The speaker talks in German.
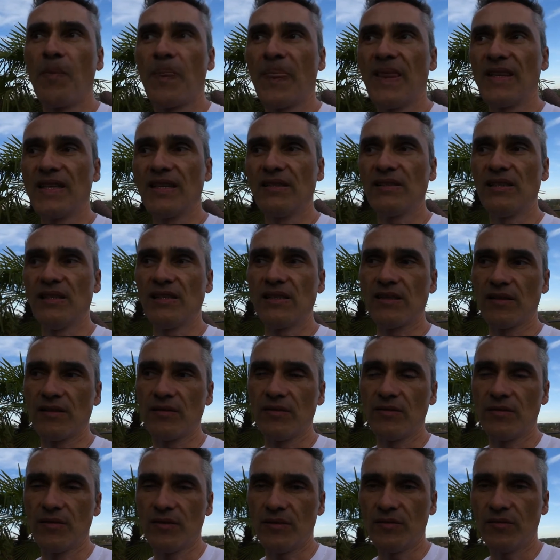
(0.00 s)
letztendlich
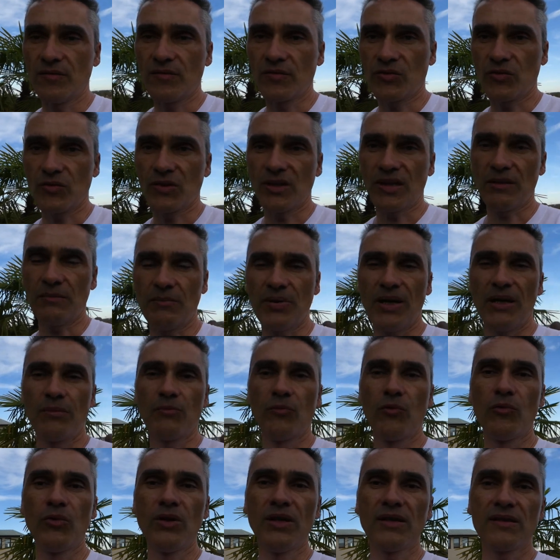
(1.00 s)
so nach ein paar
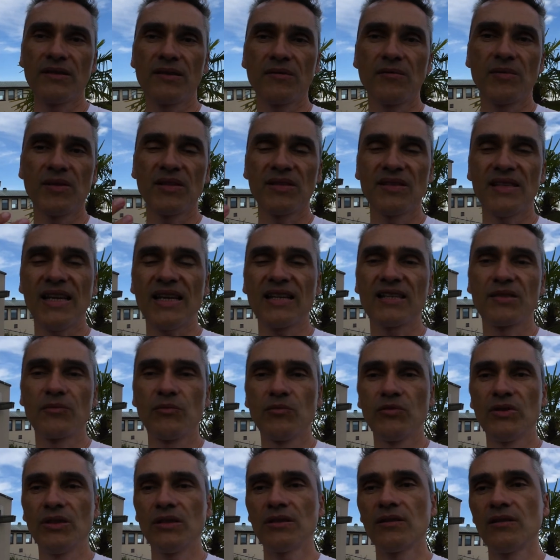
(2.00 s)
Monaten, sondern nach sechs
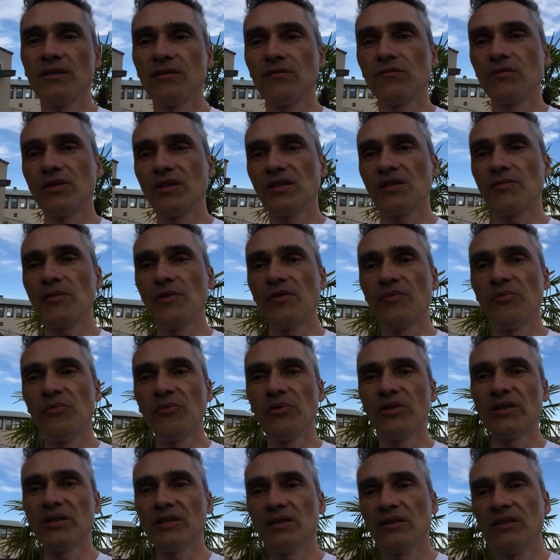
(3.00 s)
Monaten oder zwölf
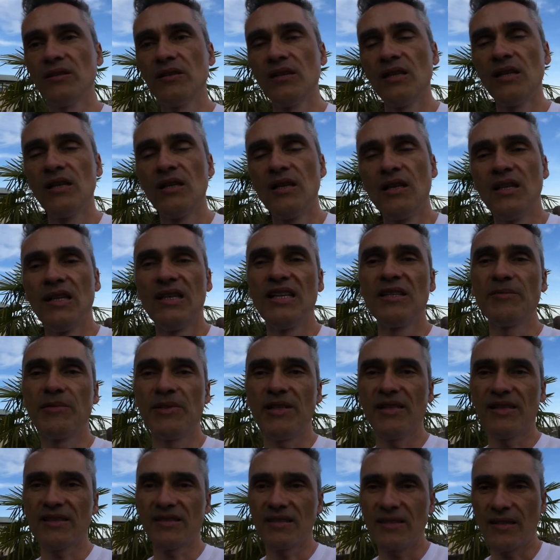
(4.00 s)
Monaten, ist man
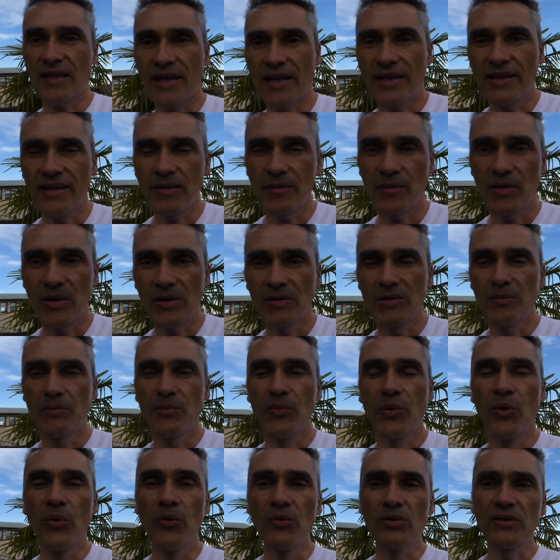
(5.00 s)
erst eigentlich immer an dem
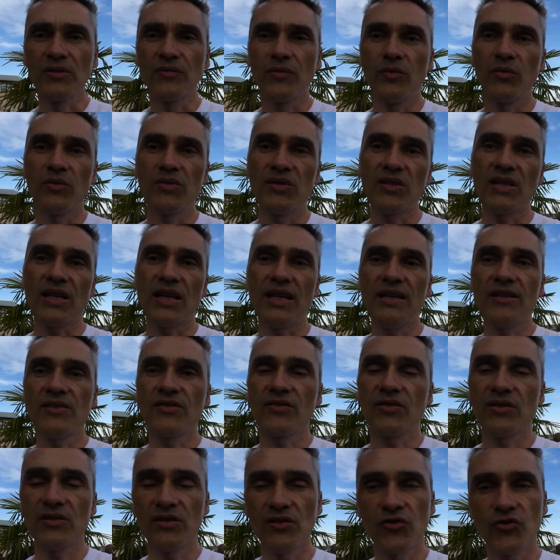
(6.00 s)
Punkt, wo sich alles
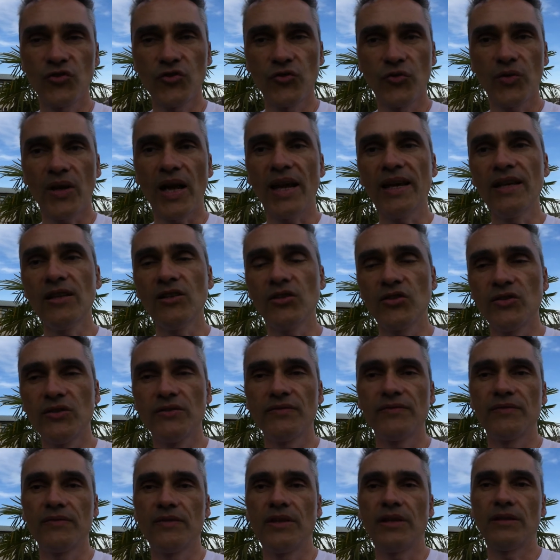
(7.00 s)
so richtig schön
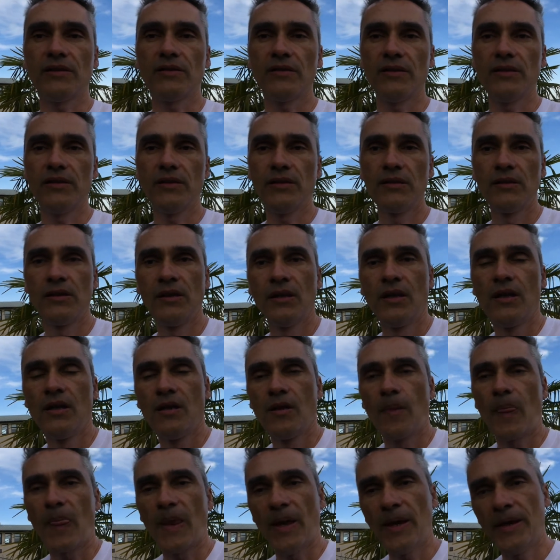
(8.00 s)
eingeschliffen hat. Ja?
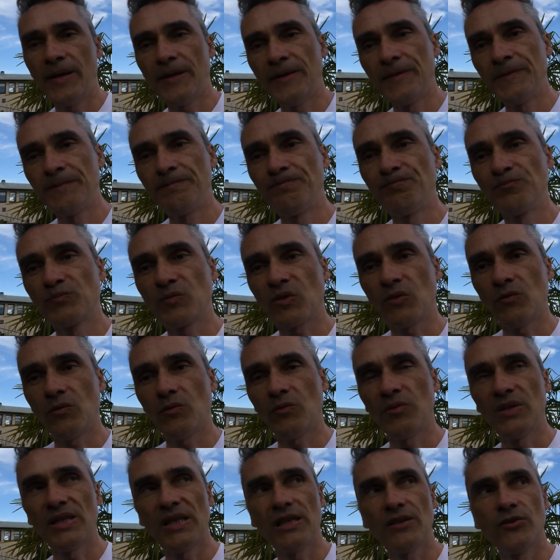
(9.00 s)
Ähm, wo
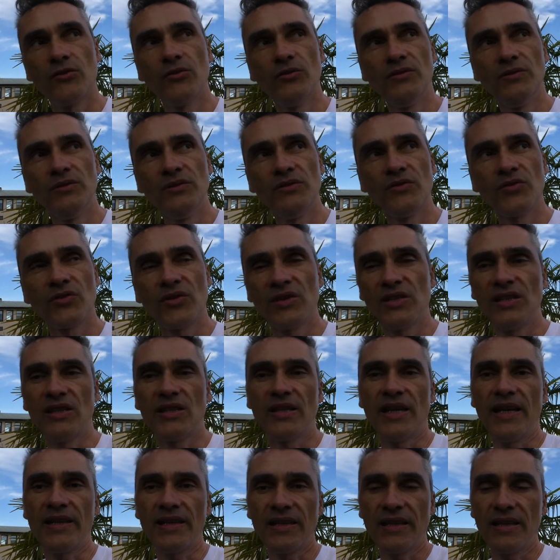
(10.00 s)
man den Kunden so richtig
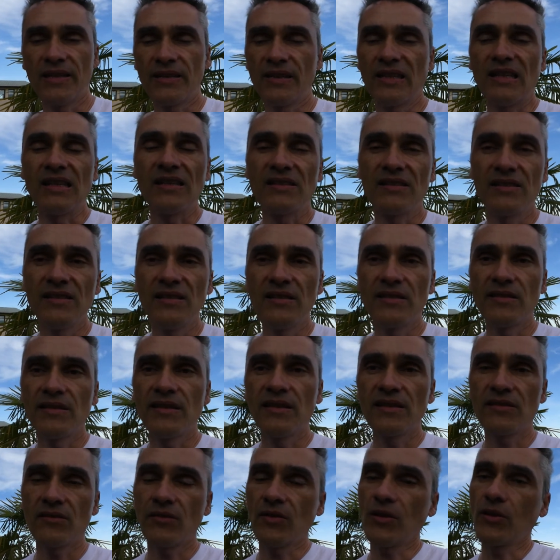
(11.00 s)
kennengelernt hat als
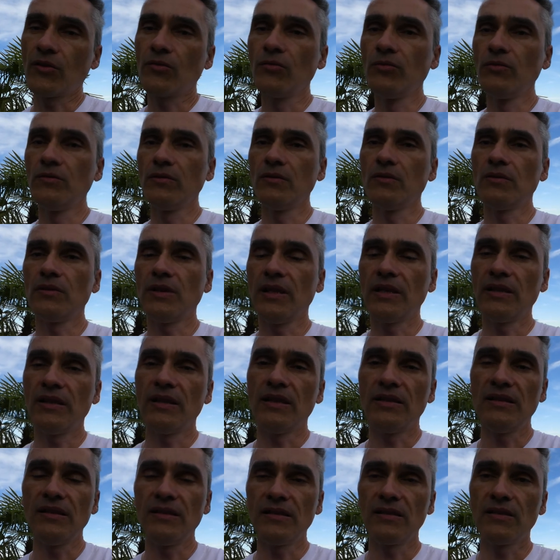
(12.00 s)
Dienstleister und den Kunden, den,
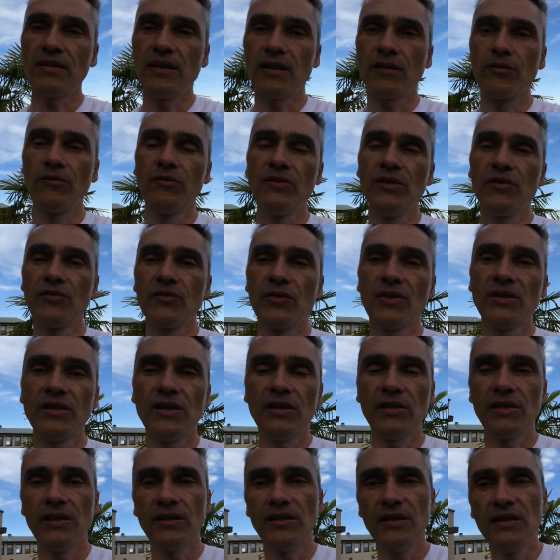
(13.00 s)
der, Dienst, der, Kunde so
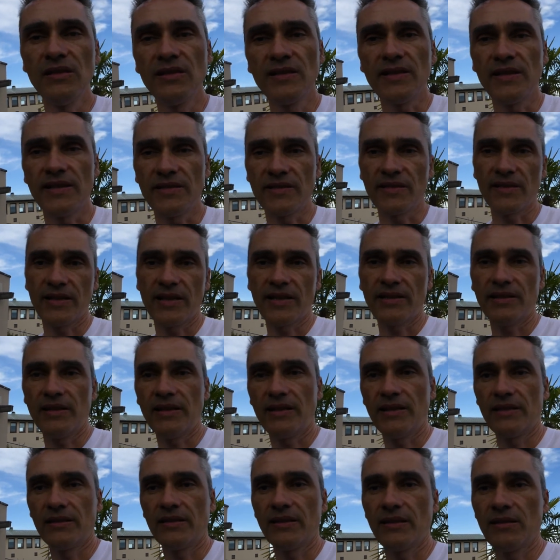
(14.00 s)
richtig den Dienstleister
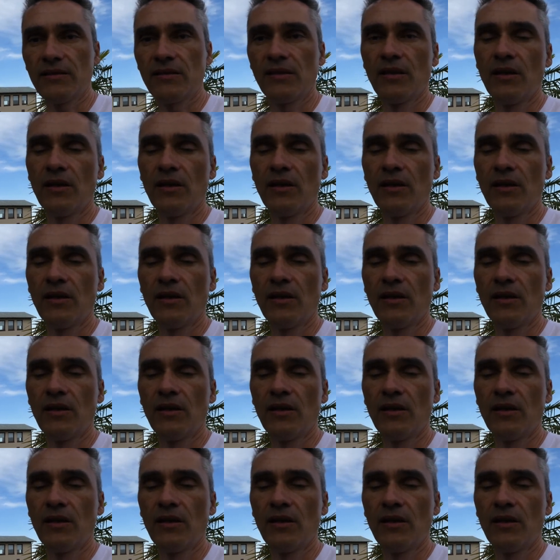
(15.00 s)
kennengelernt hat.